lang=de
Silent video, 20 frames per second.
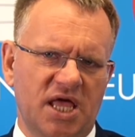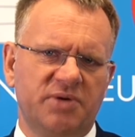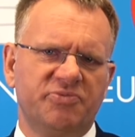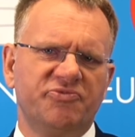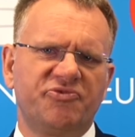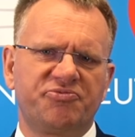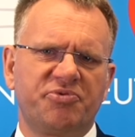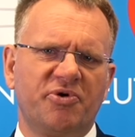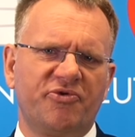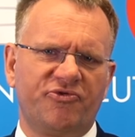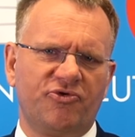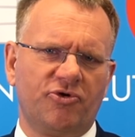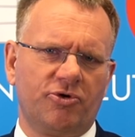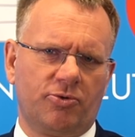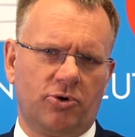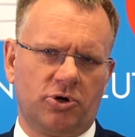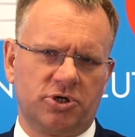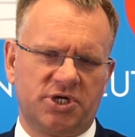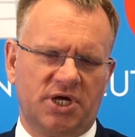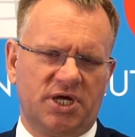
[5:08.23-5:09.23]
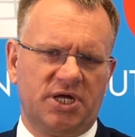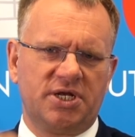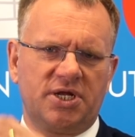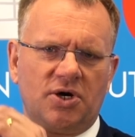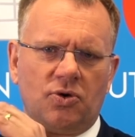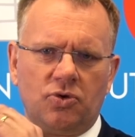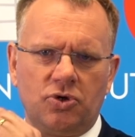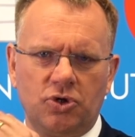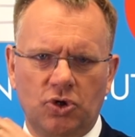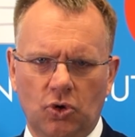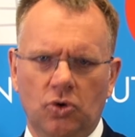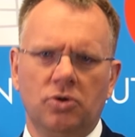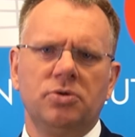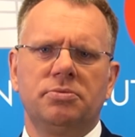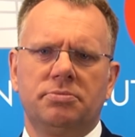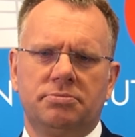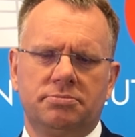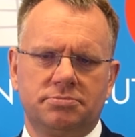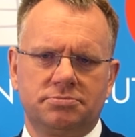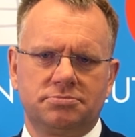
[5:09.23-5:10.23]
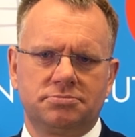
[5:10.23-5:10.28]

Impfbefürworter in der Union